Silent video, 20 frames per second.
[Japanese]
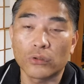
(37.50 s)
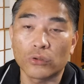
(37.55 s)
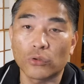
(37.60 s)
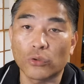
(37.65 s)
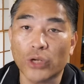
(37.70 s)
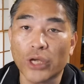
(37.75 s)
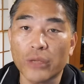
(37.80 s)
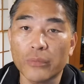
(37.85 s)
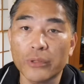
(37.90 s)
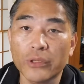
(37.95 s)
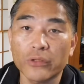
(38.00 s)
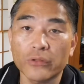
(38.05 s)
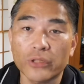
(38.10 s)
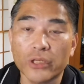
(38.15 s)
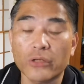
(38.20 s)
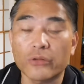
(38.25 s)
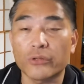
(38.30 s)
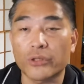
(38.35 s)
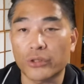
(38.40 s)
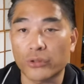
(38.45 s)

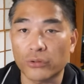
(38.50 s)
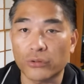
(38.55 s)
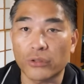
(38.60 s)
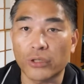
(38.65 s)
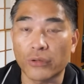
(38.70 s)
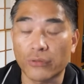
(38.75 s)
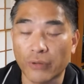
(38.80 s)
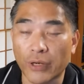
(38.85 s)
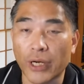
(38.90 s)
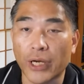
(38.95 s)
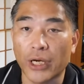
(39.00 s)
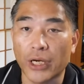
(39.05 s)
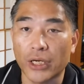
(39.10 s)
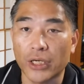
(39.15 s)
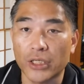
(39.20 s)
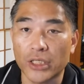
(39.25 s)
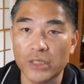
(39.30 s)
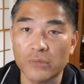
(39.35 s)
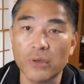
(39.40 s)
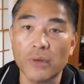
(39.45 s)
ドライビングテクニックっていうのは
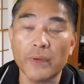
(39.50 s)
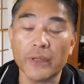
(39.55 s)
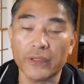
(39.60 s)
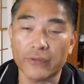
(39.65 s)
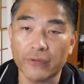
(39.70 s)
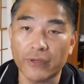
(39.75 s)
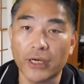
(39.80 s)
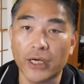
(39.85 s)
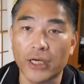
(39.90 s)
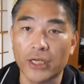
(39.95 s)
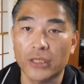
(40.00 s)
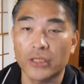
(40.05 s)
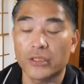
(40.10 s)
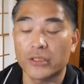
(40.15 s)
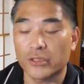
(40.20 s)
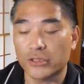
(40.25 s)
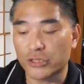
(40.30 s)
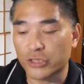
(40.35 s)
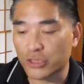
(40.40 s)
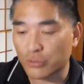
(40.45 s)
今までは
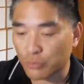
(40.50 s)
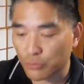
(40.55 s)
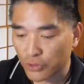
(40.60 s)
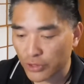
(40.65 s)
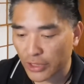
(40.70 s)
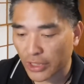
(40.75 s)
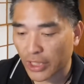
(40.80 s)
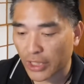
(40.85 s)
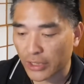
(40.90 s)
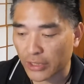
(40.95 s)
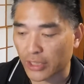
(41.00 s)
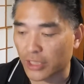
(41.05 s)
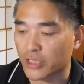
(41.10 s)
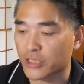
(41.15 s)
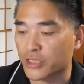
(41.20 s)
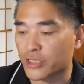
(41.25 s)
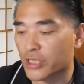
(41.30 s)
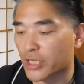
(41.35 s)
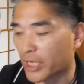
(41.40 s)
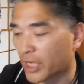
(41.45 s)
自分で判
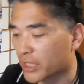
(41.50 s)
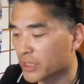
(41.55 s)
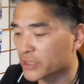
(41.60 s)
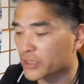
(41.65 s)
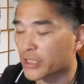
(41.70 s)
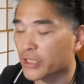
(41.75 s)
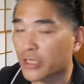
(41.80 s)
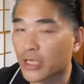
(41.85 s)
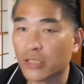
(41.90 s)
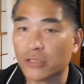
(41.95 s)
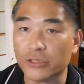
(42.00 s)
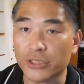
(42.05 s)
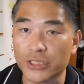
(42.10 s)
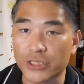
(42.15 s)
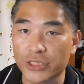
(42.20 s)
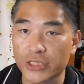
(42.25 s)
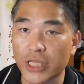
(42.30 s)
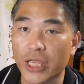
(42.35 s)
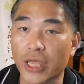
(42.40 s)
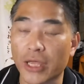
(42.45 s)
断して安全確認
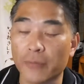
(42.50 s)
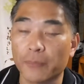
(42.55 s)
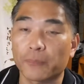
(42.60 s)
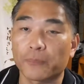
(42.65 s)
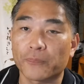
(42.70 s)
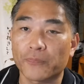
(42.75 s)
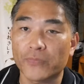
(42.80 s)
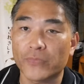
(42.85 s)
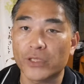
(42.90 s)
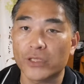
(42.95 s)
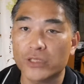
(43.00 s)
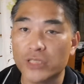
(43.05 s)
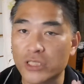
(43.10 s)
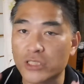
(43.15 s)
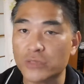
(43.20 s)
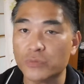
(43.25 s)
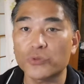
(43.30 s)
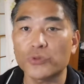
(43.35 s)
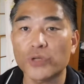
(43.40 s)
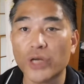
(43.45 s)
してで
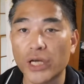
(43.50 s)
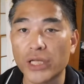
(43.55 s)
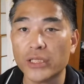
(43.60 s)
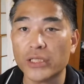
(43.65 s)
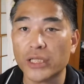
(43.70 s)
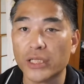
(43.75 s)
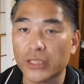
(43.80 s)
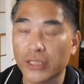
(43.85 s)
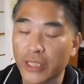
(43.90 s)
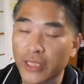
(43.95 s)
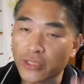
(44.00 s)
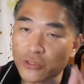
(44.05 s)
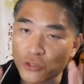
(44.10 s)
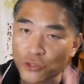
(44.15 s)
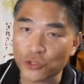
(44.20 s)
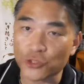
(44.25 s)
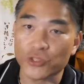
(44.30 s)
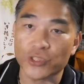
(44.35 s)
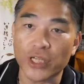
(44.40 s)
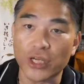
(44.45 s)
自分の判断で
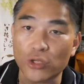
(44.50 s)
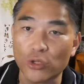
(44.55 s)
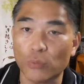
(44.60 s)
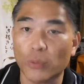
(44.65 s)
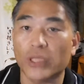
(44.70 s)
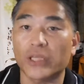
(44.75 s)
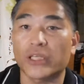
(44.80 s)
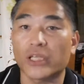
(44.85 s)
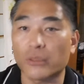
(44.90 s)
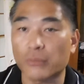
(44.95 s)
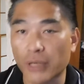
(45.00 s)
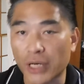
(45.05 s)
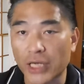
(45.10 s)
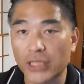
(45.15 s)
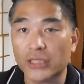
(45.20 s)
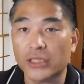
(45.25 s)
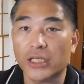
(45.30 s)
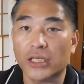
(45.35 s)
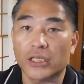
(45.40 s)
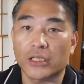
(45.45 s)
進んだり止まったり曲
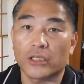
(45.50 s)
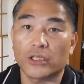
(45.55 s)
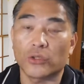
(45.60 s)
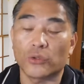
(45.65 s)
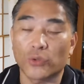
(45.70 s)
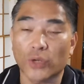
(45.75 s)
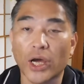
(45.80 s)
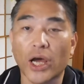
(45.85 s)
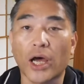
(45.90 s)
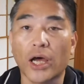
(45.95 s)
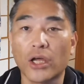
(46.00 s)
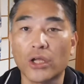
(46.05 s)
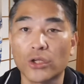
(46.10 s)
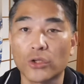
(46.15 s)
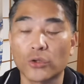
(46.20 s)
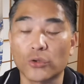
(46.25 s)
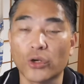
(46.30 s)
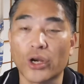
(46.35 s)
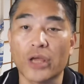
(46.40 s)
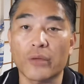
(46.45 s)
がったりっていうのが
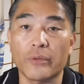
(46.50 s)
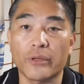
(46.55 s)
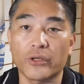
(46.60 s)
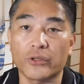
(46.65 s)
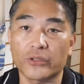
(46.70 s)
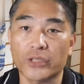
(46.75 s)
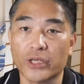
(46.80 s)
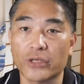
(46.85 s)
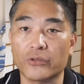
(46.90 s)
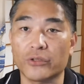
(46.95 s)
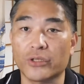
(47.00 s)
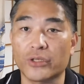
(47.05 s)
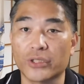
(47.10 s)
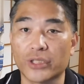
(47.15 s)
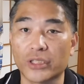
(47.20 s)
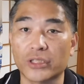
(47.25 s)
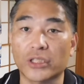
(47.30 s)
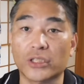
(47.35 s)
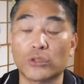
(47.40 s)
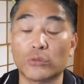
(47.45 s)
ドライビングテクニック
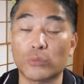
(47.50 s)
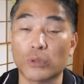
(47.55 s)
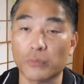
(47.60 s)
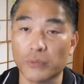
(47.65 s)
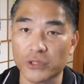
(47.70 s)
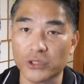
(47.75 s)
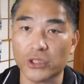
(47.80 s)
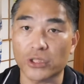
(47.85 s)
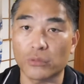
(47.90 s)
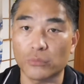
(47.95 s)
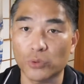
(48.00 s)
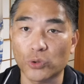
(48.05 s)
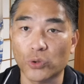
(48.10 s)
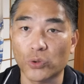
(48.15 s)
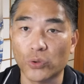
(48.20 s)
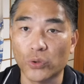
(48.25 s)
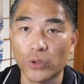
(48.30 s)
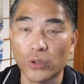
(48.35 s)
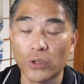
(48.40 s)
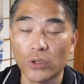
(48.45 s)
だったと思いますけども
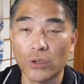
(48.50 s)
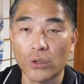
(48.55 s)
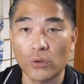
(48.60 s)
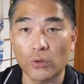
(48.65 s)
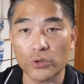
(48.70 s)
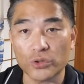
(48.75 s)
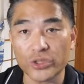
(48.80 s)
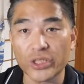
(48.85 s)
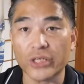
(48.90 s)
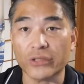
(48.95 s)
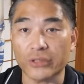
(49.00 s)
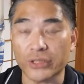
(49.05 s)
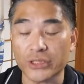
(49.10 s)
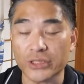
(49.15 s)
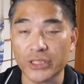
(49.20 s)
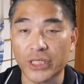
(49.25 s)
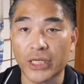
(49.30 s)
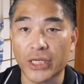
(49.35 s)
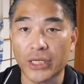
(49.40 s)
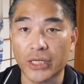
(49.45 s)
おそらくで
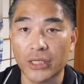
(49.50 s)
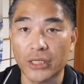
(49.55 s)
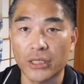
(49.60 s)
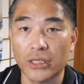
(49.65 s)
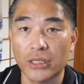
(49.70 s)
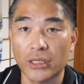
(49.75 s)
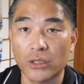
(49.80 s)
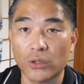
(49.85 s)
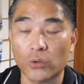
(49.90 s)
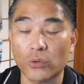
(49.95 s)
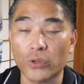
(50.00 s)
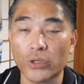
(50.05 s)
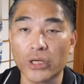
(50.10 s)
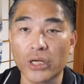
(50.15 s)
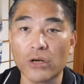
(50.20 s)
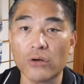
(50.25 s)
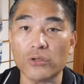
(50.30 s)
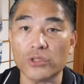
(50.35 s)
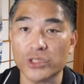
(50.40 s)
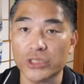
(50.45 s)
すねこれ
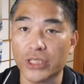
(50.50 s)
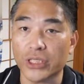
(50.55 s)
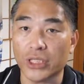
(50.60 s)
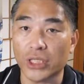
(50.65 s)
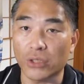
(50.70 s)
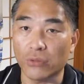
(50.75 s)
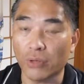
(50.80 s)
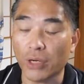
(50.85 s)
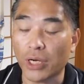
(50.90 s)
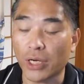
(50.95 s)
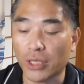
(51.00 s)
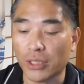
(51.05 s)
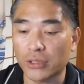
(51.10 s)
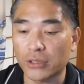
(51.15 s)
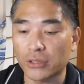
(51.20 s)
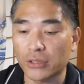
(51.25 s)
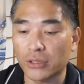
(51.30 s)
からの時代っていうのは